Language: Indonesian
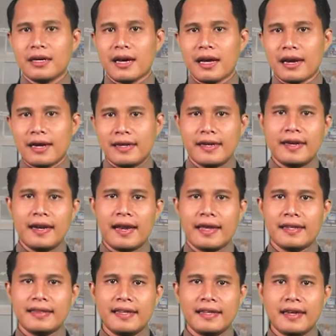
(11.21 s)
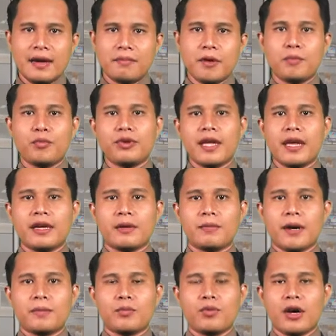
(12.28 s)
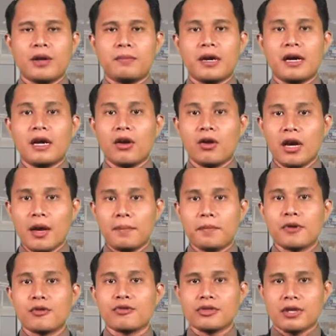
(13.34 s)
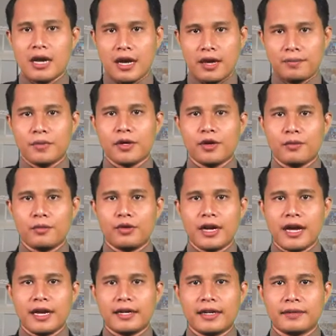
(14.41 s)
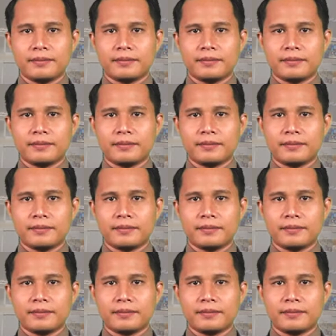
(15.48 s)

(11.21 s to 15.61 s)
karena dinilai tidak mempunyai kemampuan mengelola perusahaan perkebunan.